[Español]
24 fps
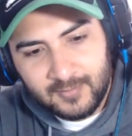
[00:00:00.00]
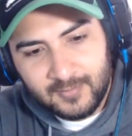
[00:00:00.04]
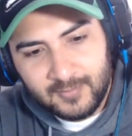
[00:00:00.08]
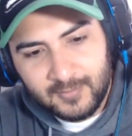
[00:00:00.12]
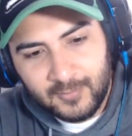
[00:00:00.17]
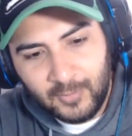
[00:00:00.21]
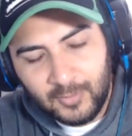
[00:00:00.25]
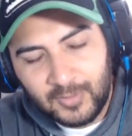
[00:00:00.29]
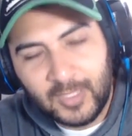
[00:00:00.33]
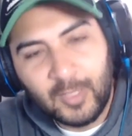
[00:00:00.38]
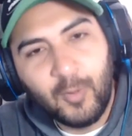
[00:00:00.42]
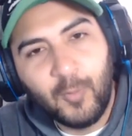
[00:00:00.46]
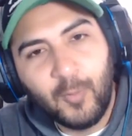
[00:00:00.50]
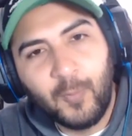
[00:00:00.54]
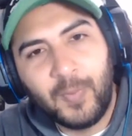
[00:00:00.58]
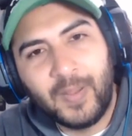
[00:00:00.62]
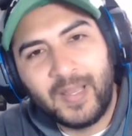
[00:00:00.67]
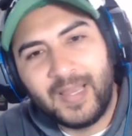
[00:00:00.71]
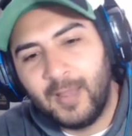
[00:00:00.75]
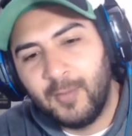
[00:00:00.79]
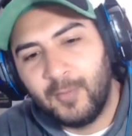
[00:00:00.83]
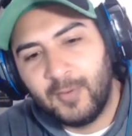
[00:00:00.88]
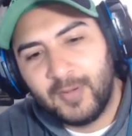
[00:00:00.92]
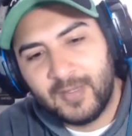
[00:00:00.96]
no tengo
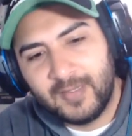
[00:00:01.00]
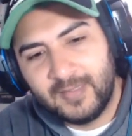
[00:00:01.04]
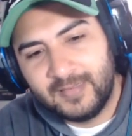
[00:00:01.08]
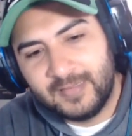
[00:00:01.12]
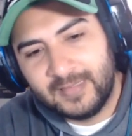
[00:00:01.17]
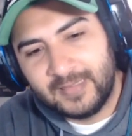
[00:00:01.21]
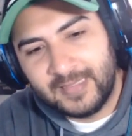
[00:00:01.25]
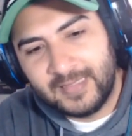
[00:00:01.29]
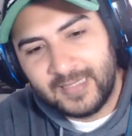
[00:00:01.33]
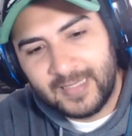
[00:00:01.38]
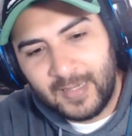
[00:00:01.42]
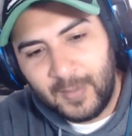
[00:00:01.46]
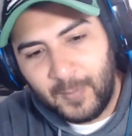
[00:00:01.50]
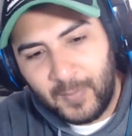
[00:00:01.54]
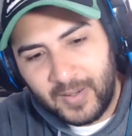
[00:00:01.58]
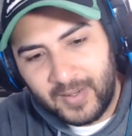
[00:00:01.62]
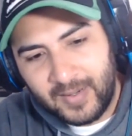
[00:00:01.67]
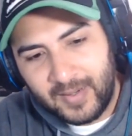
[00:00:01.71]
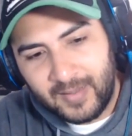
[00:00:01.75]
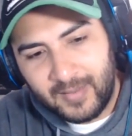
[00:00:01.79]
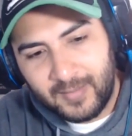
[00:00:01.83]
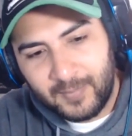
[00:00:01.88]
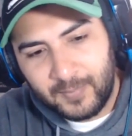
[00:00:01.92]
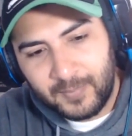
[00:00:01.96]
palabras ni siquiera
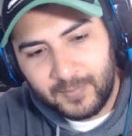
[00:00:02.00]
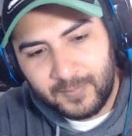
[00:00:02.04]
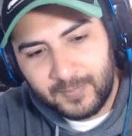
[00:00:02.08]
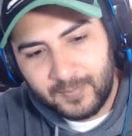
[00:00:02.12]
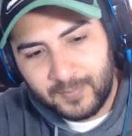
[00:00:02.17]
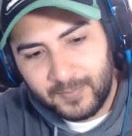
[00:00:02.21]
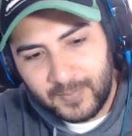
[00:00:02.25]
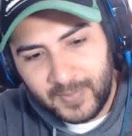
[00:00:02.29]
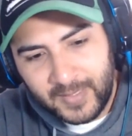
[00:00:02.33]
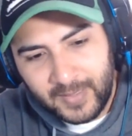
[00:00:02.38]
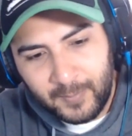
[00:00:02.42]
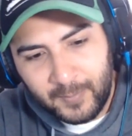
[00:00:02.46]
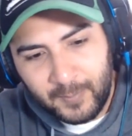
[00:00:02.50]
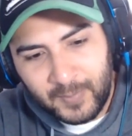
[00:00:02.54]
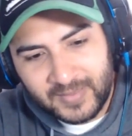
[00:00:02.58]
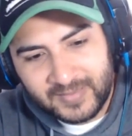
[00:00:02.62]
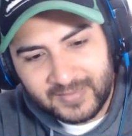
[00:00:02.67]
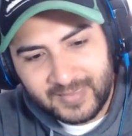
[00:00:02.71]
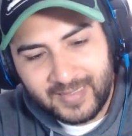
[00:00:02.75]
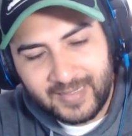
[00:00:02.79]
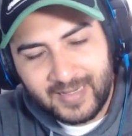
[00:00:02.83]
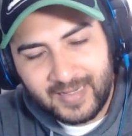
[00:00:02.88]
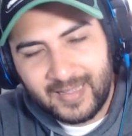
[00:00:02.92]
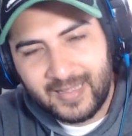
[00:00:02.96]
para, para
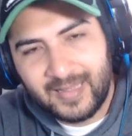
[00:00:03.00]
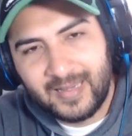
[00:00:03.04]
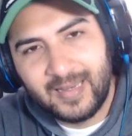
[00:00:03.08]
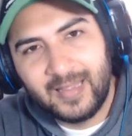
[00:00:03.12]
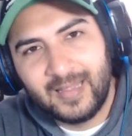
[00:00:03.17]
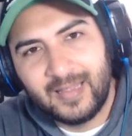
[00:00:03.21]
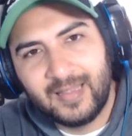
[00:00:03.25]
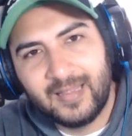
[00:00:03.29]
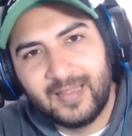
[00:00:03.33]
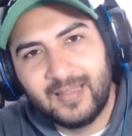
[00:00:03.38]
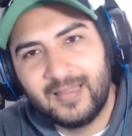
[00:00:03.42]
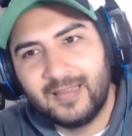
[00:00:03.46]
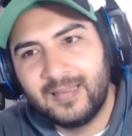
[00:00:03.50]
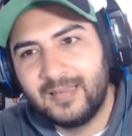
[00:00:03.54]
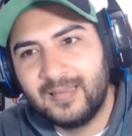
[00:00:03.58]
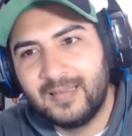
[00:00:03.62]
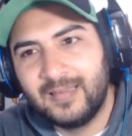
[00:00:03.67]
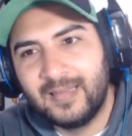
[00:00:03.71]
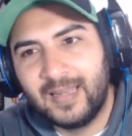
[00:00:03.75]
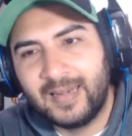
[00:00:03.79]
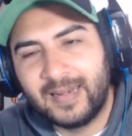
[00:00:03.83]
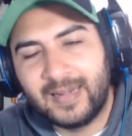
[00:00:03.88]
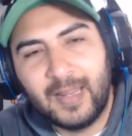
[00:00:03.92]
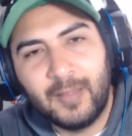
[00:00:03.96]
expresar la, la,
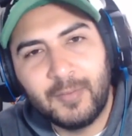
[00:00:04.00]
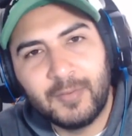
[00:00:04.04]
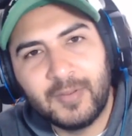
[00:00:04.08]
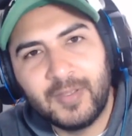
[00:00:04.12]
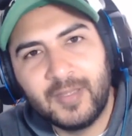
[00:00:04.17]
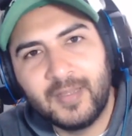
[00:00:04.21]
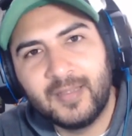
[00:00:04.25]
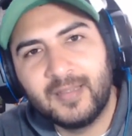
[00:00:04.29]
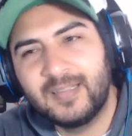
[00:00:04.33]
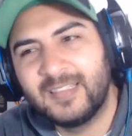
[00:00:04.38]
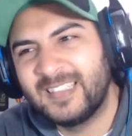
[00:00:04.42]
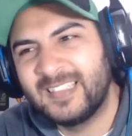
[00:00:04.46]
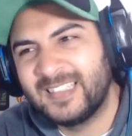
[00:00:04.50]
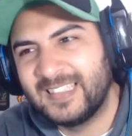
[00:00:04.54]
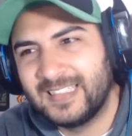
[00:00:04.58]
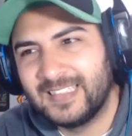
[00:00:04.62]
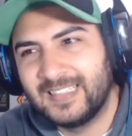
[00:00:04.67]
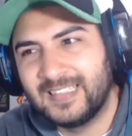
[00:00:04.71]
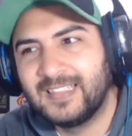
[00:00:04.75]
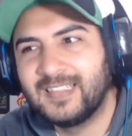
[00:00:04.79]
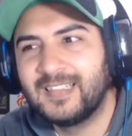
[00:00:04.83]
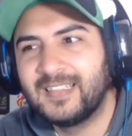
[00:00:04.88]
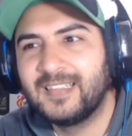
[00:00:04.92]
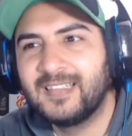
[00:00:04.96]
la rabia,
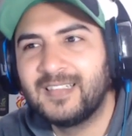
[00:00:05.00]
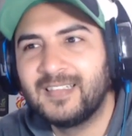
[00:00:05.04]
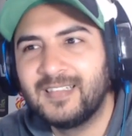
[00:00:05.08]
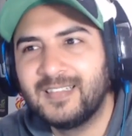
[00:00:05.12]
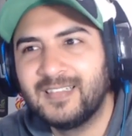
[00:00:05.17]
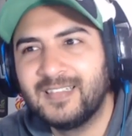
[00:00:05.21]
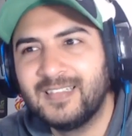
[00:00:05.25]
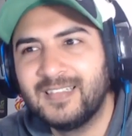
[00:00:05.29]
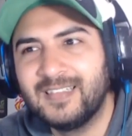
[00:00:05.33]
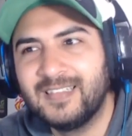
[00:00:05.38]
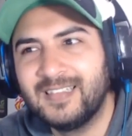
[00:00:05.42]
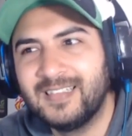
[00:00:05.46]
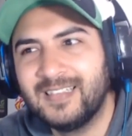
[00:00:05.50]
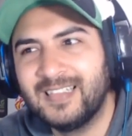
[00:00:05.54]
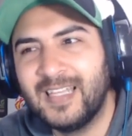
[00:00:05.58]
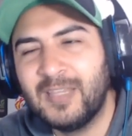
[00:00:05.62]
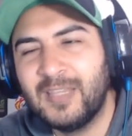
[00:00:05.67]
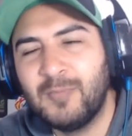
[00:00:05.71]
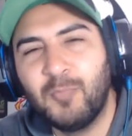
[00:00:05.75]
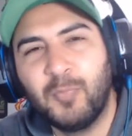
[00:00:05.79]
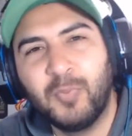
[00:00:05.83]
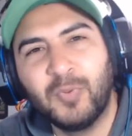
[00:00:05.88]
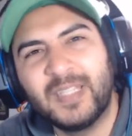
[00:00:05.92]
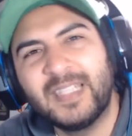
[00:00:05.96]
la,
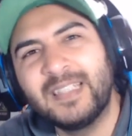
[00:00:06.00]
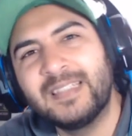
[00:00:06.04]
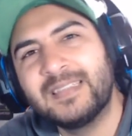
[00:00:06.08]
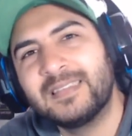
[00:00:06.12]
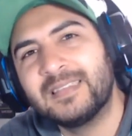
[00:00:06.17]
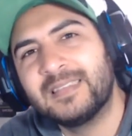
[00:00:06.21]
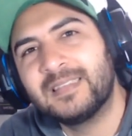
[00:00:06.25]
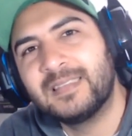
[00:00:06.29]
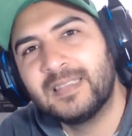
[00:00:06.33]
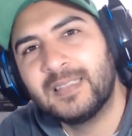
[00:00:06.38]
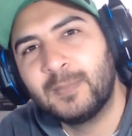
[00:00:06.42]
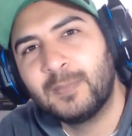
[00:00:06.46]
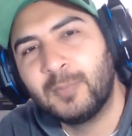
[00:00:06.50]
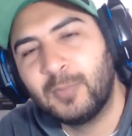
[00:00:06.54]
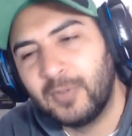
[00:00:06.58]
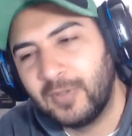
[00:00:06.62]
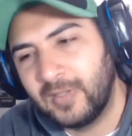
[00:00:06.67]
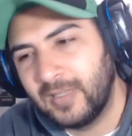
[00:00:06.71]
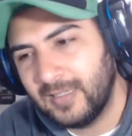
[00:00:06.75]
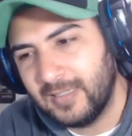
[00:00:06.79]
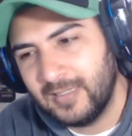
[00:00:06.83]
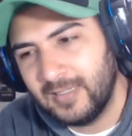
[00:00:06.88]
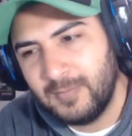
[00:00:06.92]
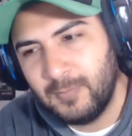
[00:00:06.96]
la impotencia,
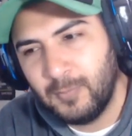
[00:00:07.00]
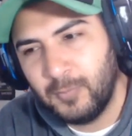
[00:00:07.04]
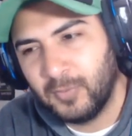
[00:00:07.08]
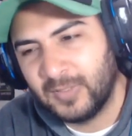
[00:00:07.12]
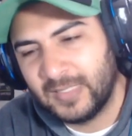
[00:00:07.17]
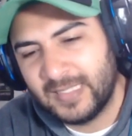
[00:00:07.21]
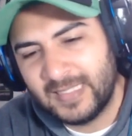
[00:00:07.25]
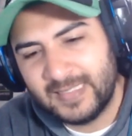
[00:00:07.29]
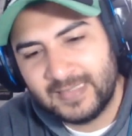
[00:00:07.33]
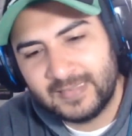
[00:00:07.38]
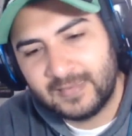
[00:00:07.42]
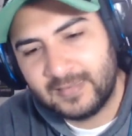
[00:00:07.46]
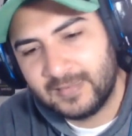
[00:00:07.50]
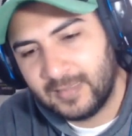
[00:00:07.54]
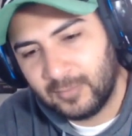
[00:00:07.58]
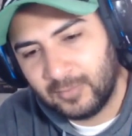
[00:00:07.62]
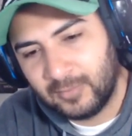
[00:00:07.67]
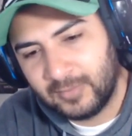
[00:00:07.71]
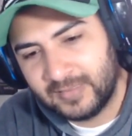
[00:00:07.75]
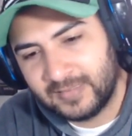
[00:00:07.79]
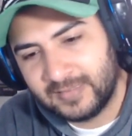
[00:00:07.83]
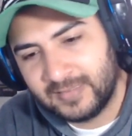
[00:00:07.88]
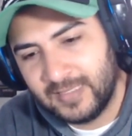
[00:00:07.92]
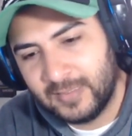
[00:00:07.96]
porque es impotencia
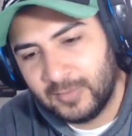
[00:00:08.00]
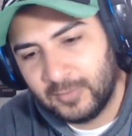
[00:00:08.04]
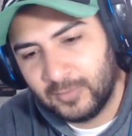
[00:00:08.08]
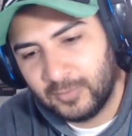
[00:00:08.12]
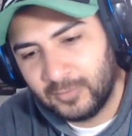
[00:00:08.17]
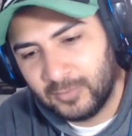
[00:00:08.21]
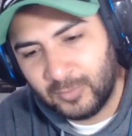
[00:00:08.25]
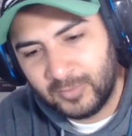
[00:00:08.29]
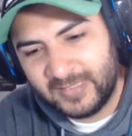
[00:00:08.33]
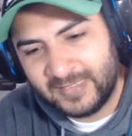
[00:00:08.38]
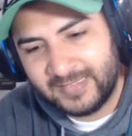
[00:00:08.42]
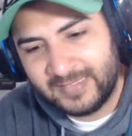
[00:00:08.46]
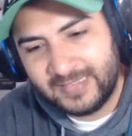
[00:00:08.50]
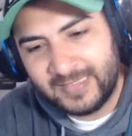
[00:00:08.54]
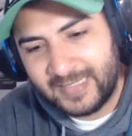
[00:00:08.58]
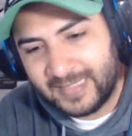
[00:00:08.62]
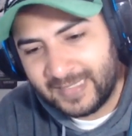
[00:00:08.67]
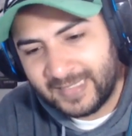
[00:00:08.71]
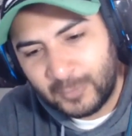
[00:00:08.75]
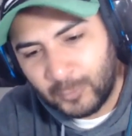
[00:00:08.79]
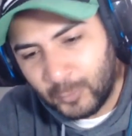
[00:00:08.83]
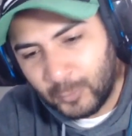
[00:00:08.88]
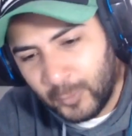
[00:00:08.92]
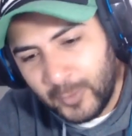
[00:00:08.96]
lo que siento. Yo
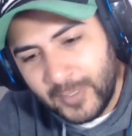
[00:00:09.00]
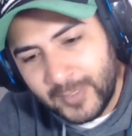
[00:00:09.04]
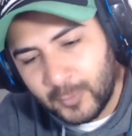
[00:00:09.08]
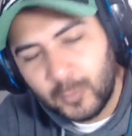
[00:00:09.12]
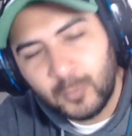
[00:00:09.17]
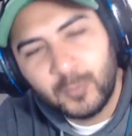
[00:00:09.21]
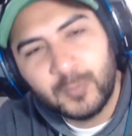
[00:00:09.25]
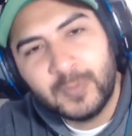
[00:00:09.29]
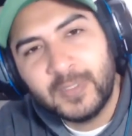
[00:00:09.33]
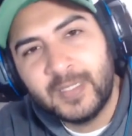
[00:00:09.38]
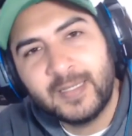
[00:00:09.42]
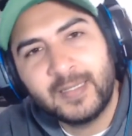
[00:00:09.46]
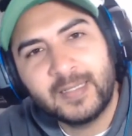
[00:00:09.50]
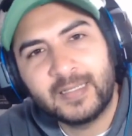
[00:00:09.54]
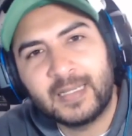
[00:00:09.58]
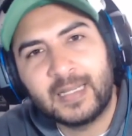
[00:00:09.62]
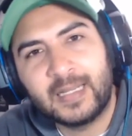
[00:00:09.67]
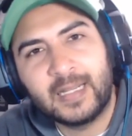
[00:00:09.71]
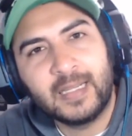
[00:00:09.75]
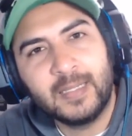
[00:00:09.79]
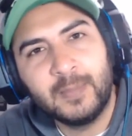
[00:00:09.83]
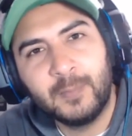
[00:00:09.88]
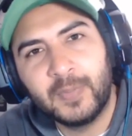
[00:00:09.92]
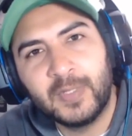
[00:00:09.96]
quisiera que no estuvieran
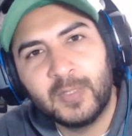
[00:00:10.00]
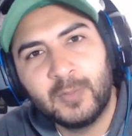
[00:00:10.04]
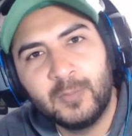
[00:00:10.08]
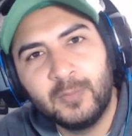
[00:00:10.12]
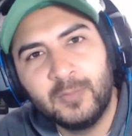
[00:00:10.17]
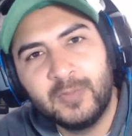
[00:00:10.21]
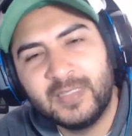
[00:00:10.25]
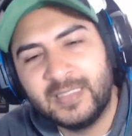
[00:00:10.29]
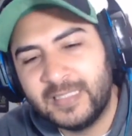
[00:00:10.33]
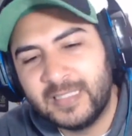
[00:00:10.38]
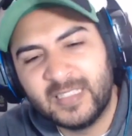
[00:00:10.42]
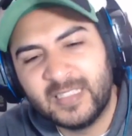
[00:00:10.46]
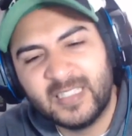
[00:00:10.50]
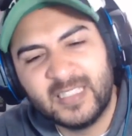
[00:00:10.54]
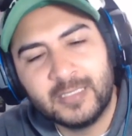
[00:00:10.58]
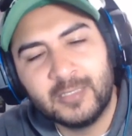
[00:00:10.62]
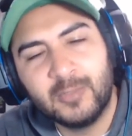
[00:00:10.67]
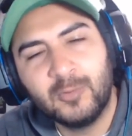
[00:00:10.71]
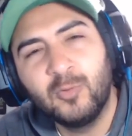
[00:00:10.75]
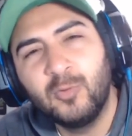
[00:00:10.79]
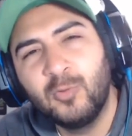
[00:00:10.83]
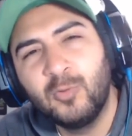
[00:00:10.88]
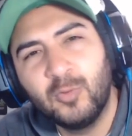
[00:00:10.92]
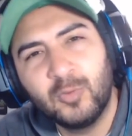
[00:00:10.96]
acá en Perú ni en
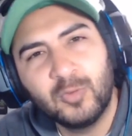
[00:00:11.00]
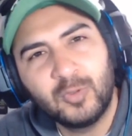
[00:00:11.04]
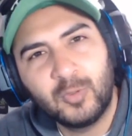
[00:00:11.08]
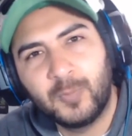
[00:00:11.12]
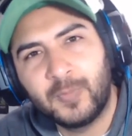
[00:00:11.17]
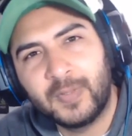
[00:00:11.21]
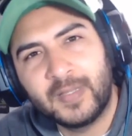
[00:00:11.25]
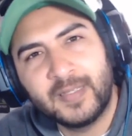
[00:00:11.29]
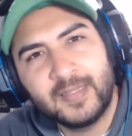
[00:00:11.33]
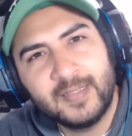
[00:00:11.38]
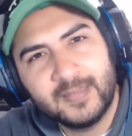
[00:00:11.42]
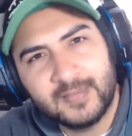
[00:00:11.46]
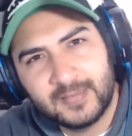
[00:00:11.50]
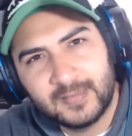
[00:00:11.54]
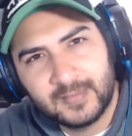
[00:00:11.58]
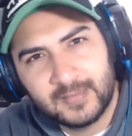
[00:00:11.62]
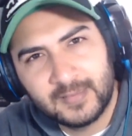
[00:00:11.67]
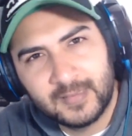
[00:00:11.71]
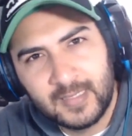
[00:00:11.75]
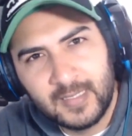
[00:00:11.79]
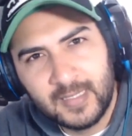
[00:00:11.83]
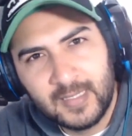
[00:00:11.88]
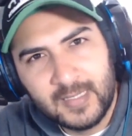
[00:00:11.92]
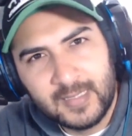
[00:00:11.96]
ningún otro
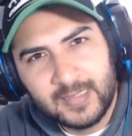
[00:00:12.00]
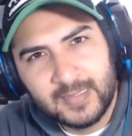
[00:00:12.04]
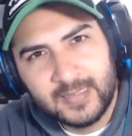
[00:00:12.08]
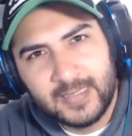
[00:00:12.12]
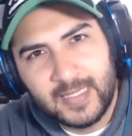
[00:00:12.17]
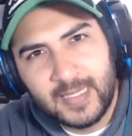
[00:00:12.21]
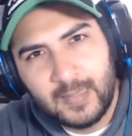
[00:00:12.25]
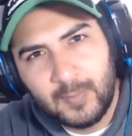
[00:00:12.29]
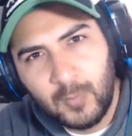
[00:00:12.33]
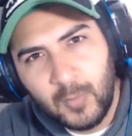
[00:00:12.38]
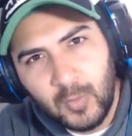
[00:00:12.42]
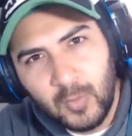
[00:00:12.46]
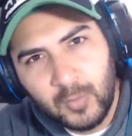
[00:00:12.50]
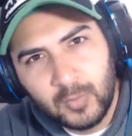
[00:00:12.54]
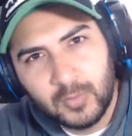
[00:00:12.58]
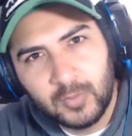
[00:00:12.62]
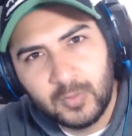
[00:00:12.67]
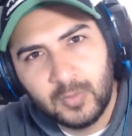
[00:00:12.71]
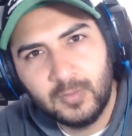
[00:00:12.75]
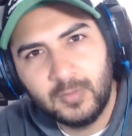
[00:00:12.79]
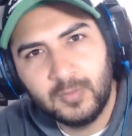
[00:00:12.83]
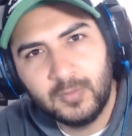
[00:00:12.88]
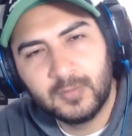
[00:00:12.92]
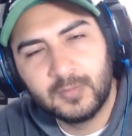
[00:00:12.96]
país del
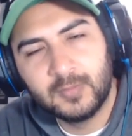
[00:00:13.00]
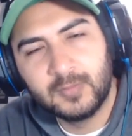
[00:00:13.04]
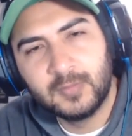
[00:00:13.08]
mundo.